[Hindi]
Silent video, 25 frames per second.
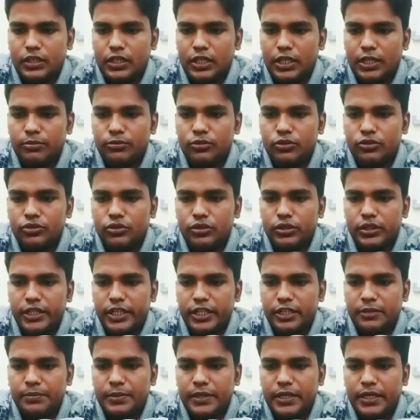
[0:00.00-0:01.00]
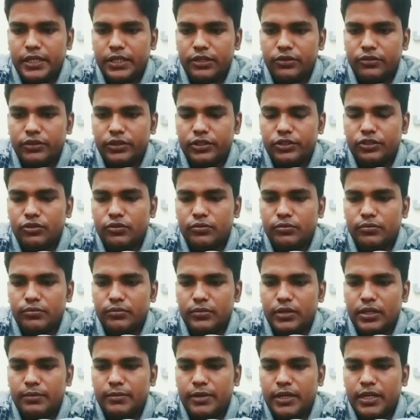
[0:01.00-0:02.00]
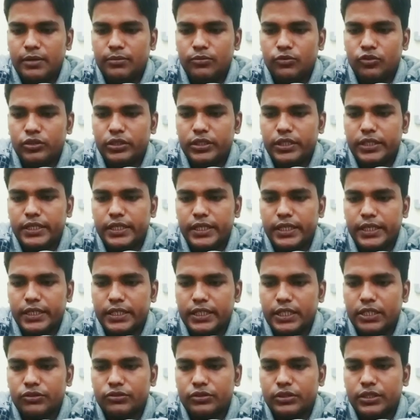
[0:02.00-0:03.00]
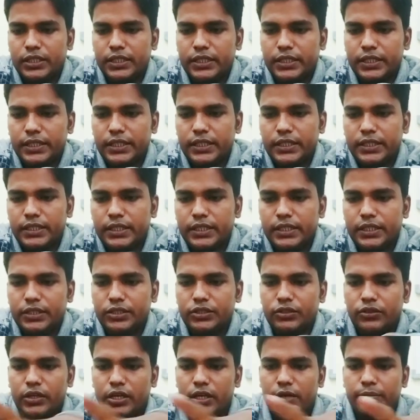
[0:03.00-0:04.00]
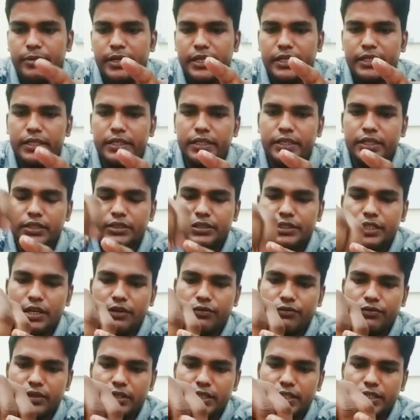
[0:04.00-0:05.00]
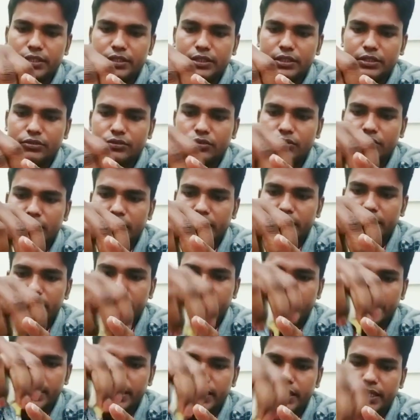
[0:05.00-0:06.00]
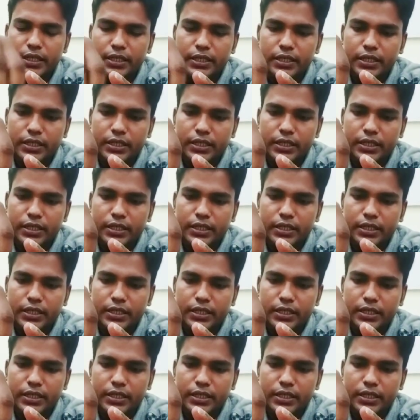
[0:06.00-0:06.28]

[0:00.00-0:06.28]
और दोस्तों देख पा रहे होंगे जो हमारा मोदी केयर का उसने धीरे धीरे जो है बैक्टीरिया को साफ करना शुरू कर दिया है